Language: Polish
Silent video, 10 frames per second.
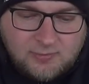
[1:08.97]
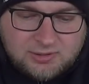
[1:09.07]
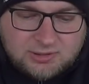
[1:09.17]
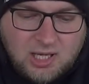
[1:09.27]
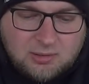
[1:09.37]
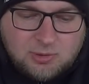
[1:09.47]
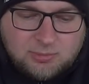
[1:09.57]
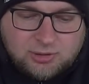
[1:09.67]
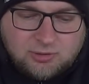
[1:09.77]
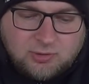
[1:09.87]
Z karmą
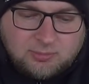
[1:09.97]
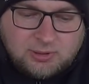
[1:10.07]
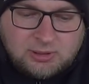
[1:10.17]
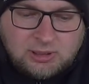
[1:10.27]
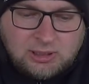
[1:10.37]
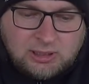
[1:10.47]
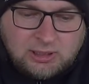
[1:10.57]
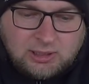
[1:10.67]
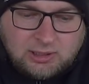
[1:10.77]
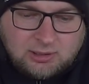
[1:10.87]
lotową
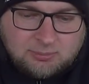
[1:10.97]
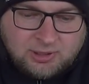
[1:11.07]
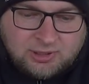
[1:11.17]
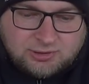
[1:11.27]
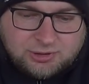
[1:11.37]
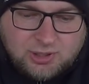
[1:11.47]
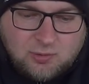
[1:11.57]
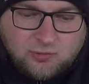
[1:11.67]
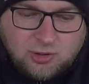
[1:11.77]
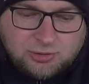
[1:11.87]
e, będę
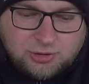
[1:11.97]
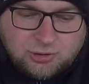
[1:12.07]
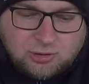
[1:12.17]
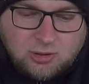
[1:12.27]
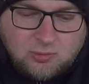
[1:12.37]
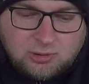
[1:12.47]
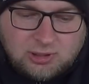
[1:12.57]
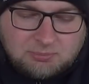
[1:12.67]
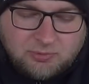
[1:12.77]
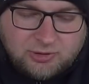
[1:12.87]
zaczynał wchodzić około
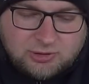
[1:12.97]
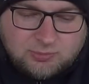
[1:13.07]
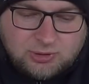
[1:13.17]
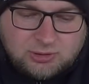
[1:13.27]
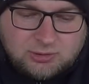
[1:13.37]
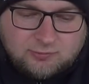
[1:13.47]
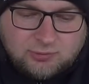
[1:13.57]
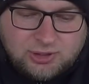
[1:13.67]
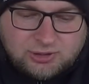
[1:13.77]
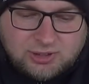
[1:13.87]
tam powiedzmy
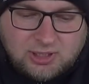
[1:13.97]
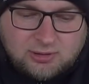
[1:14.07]
20